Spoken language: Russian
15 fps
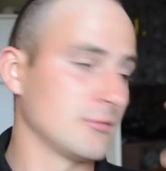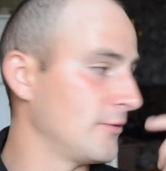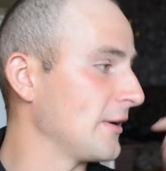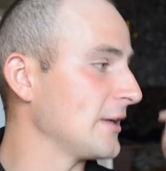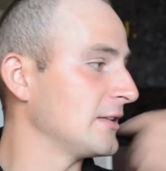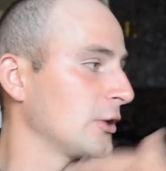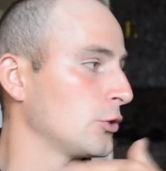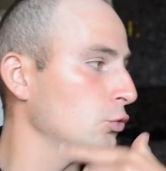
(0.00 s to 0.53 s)

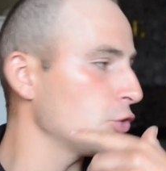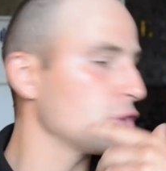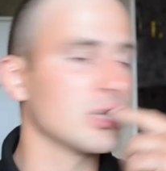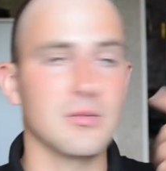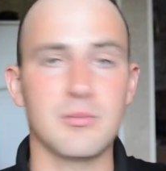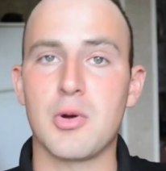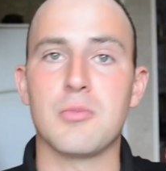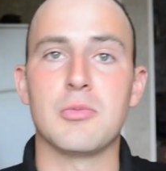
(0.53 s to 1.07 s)
твои татухи
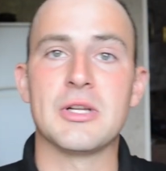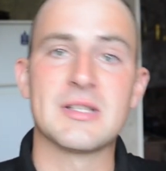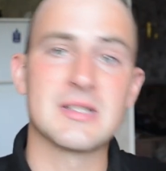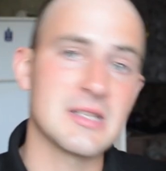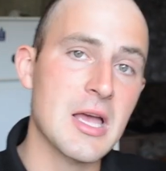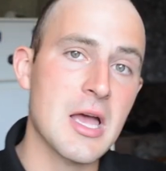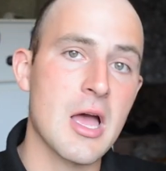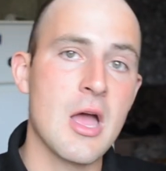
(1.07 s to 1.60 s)
на моем
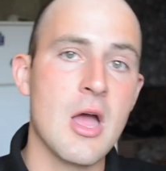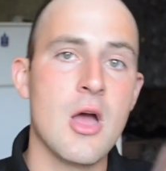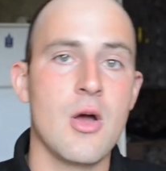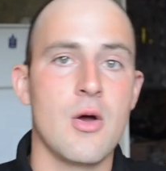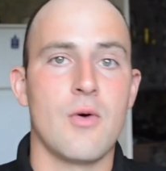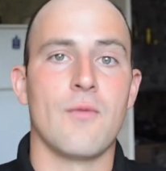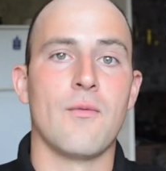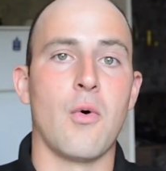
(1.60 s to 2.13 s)
лице,
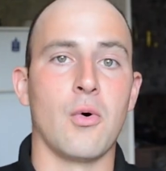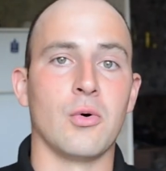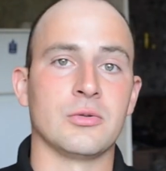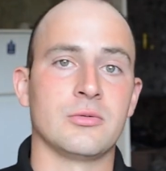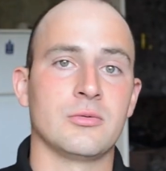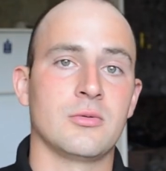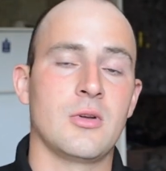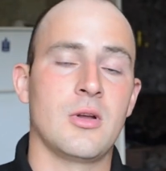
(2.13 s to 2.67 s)
вот,